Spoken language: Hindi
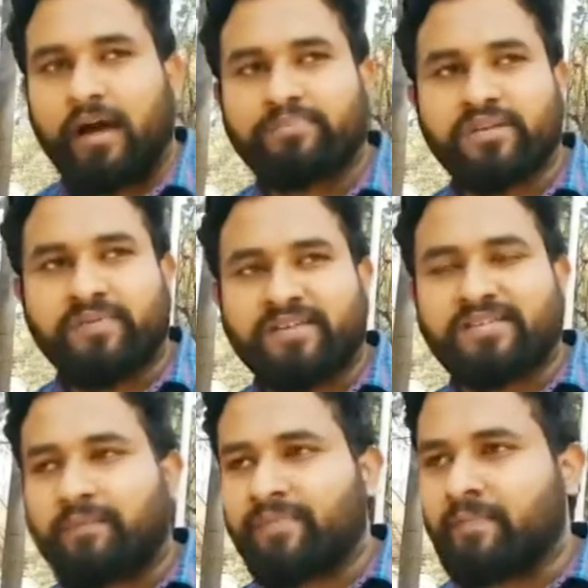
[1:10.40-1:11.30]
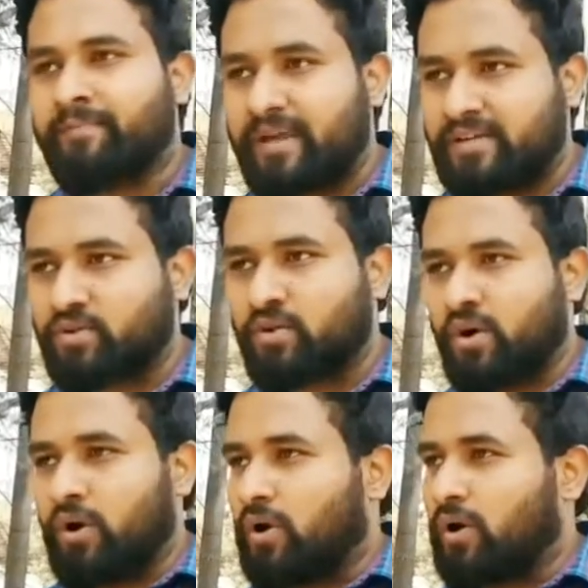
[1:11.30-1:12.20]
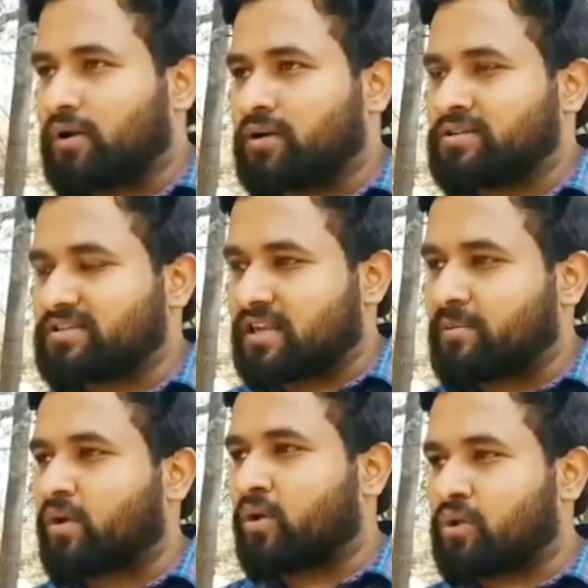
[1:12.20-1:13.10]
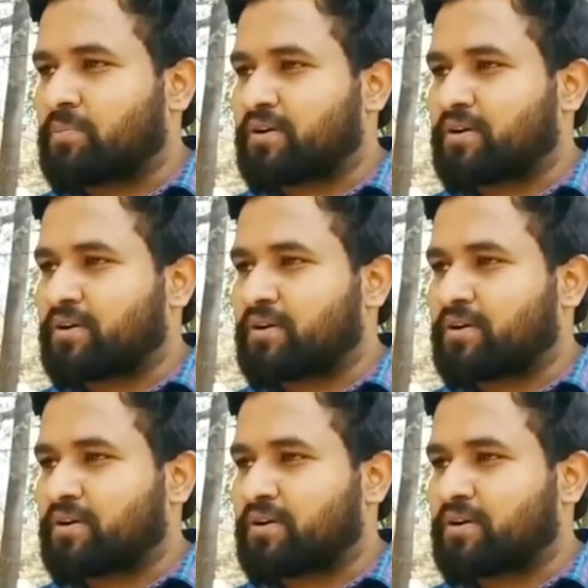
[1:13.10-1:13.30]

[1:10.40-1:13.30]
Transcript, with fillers: आप सभी के सामने पेश हो और सिनेमा हॉलों के